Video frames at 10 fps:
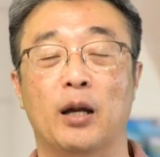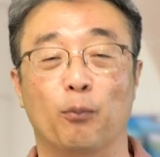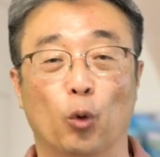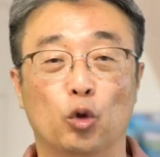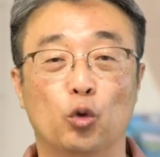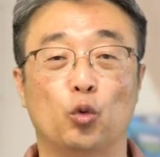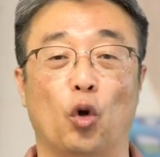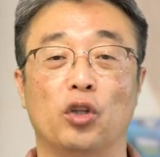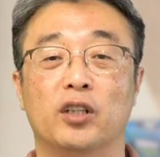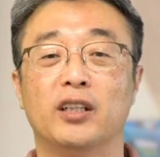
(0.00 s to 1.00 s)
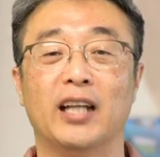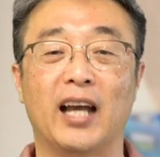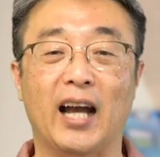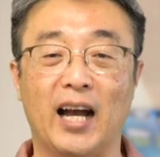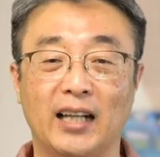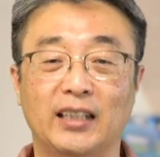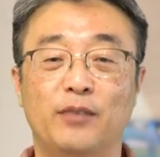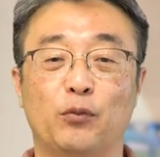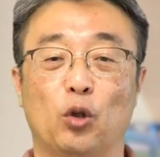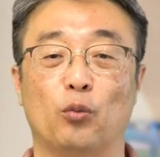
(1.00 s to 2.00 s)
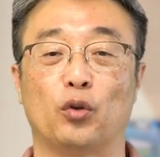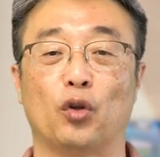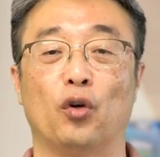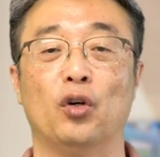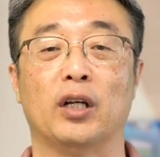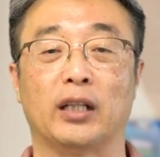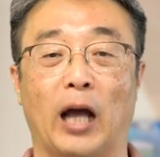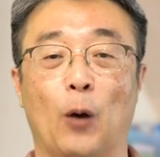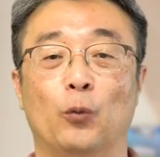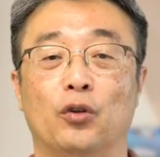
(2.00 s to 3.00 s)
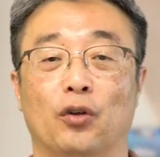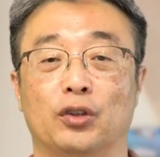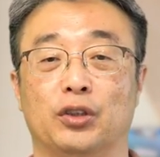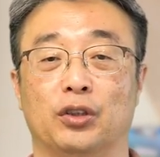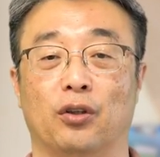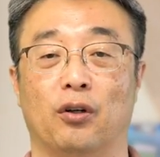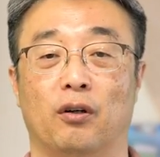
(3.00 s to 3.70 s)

모든 권위는 하나님께로부터 나온 것이지요.